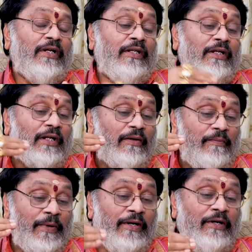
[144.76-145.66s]
ఎందుకంటే
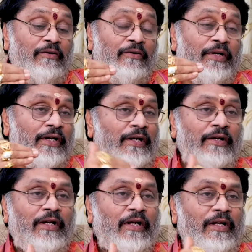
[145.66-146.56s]
పన్నెండింటిలోని ఈ
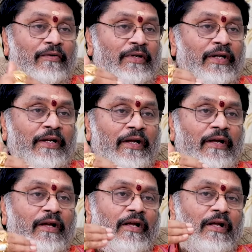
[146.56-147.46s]
రెండు గ్రహాలు ఏమిటంటే
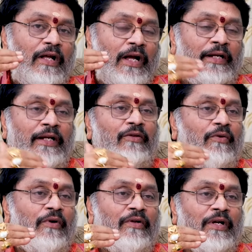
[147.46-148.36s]
అగ్నితో
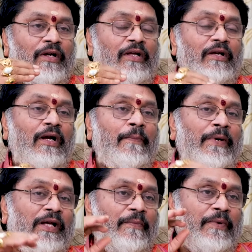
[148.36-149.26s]
కూడింది కాబట్టి
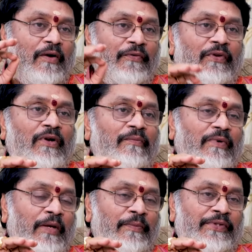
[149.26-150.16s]
అప్పటికప్పుడు అవసరం
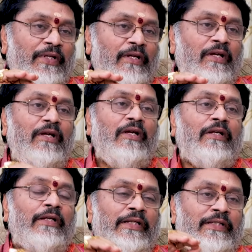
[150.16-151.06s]
అనిపిస్తుంది
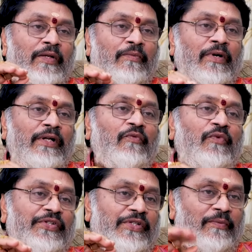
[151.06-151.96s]
నెక్స్ట్ డే మార్నింగ్
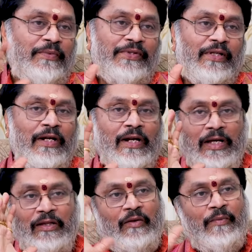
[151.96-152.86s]
వేస్ట్ అనిపిస్తుంది
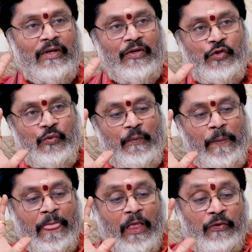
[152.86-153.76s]
అలాగే వెళ్తున్నమాట ఖర్చు
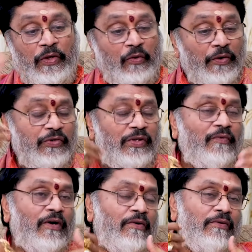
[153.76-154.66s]
సో ఈ ఖర్చుని
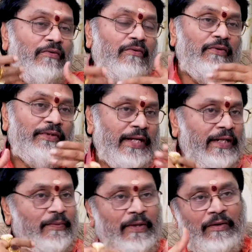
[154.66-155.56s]
వాళ్ళు
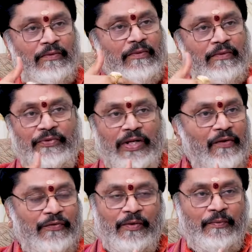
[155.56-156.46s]
జాగ్రత్త పడడం చాలా
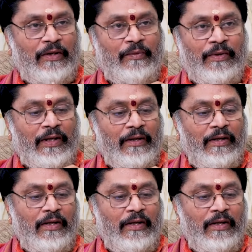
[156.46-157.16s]
అవసరం పడుతుందన్నమాట